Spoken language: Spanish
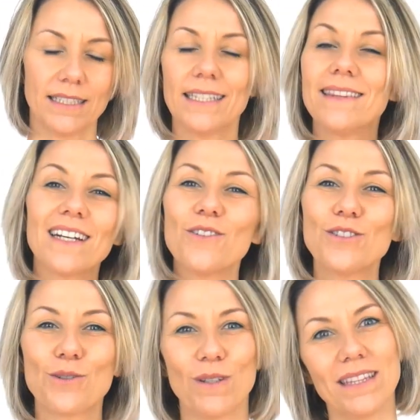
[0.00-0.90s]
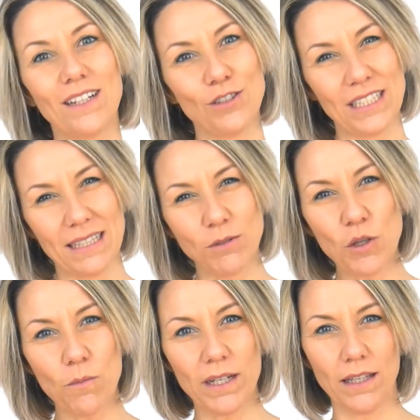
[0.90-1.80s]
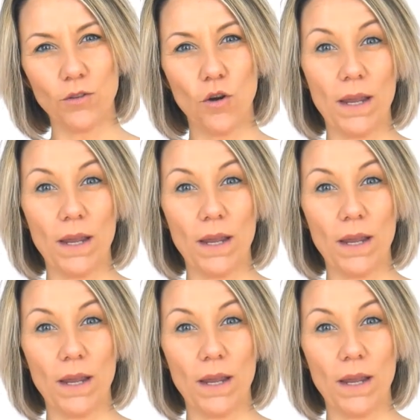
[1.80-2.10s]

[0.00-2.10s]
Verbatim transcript: sin darnos cuenta nos estamos convirtiendo